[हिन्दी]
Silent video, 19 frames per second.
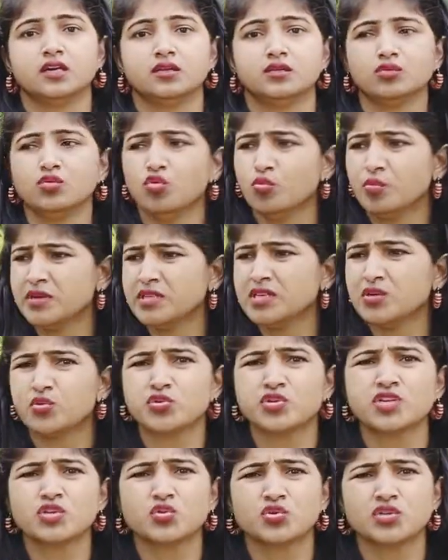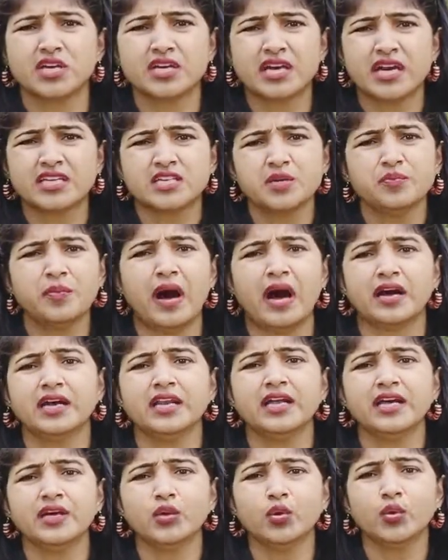तो उनमें से कुछ ने सोचा कैसे पागल
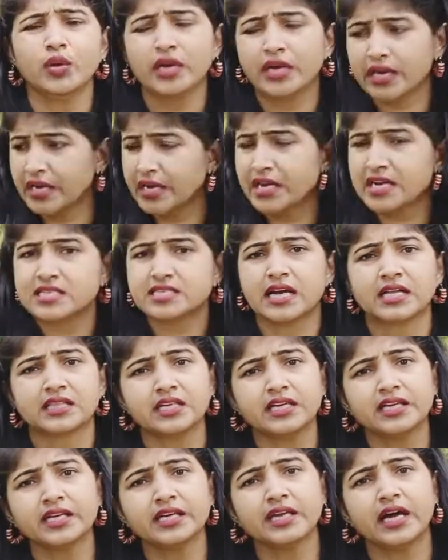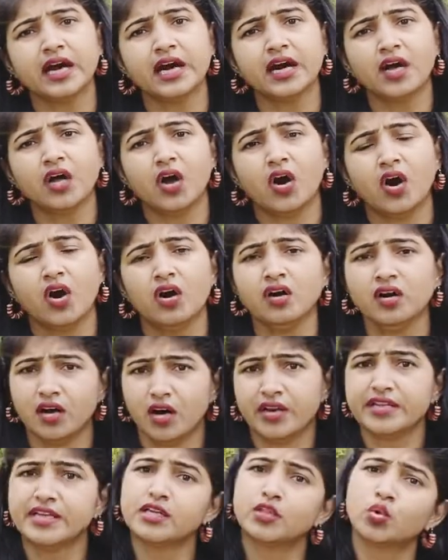है ये लोग इनका साथ ही नहीं रहा और
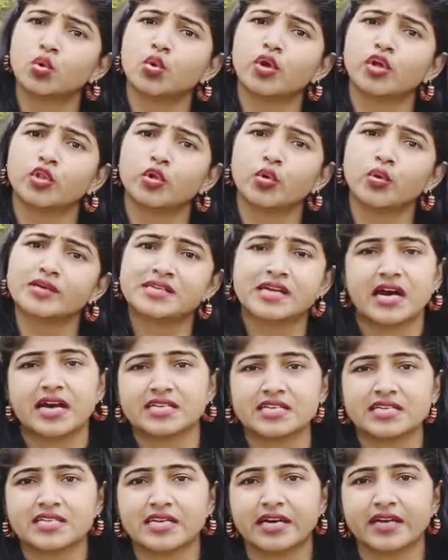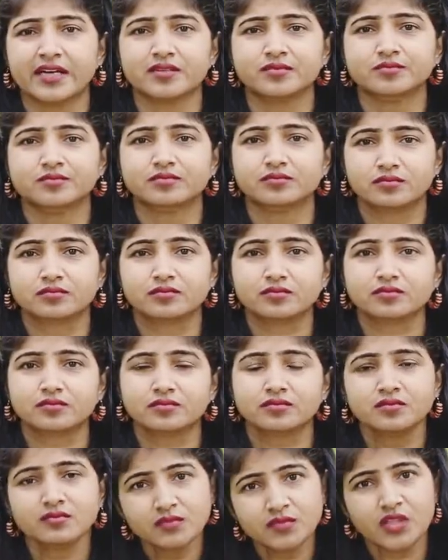और ये दोनों के दोनों ऐसे हंसे जा रहे
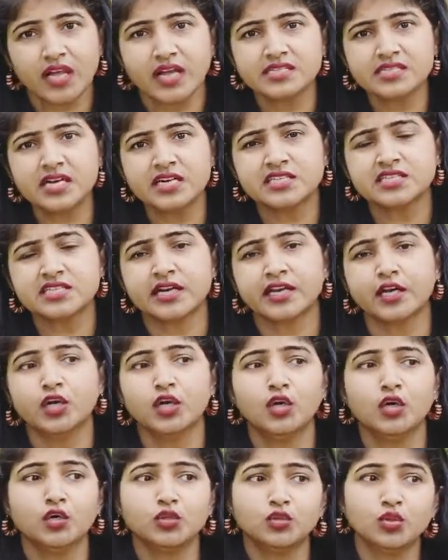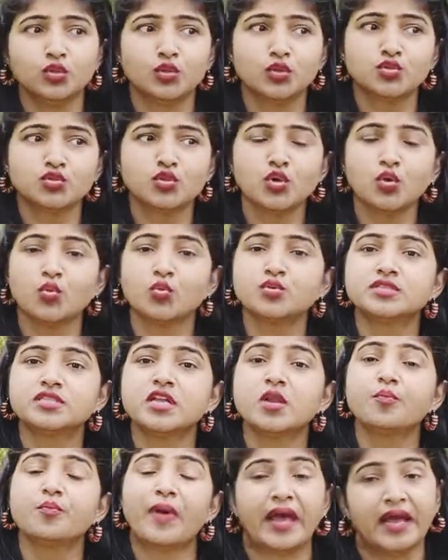हैं ऐसे हंसे जा रहे हैं तो दोस्तों उस दिन
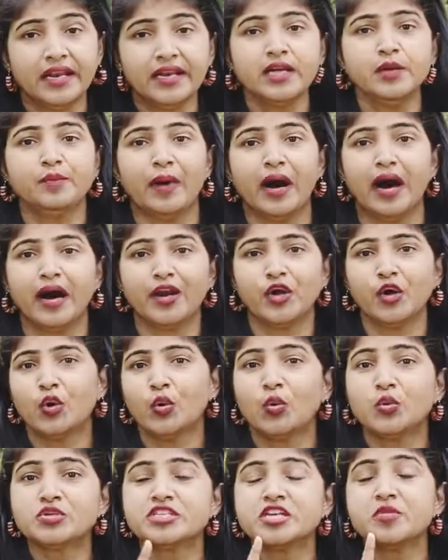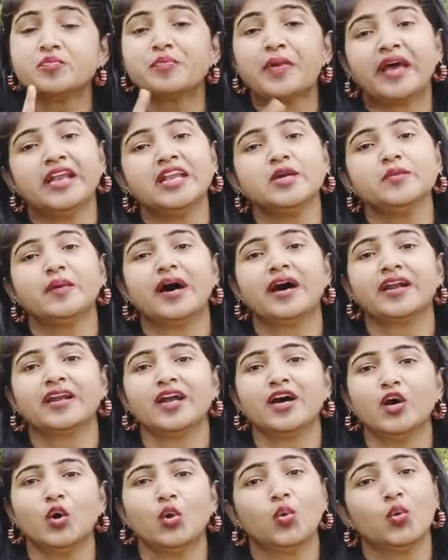पहली बार उस दिन पहली बार
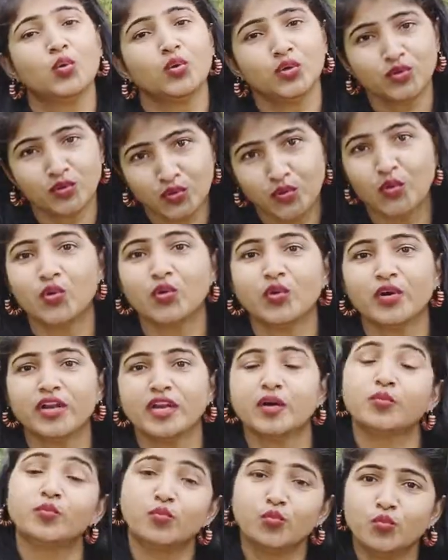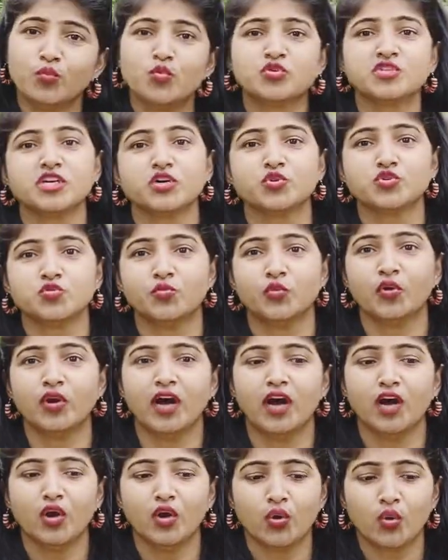ना उन दोनों ने ना मुंह से कुछ बोला
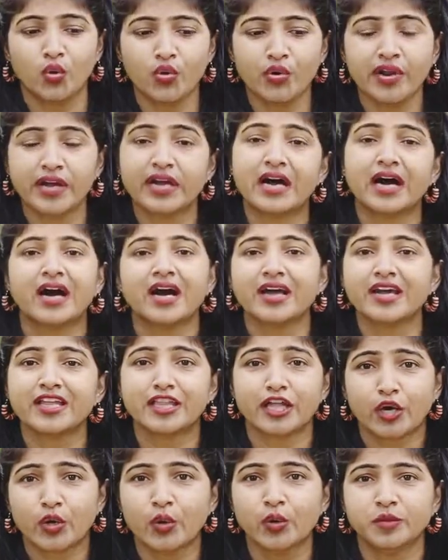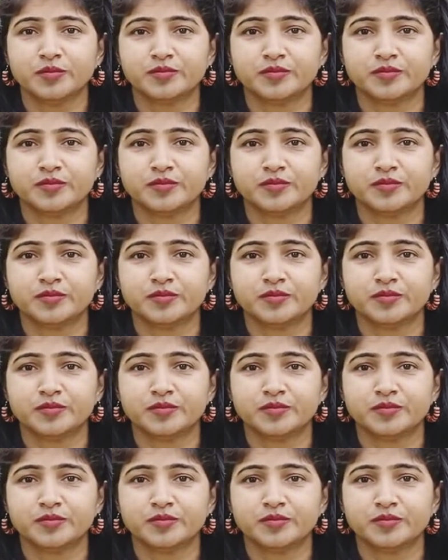उन्होंने कहा कि देखो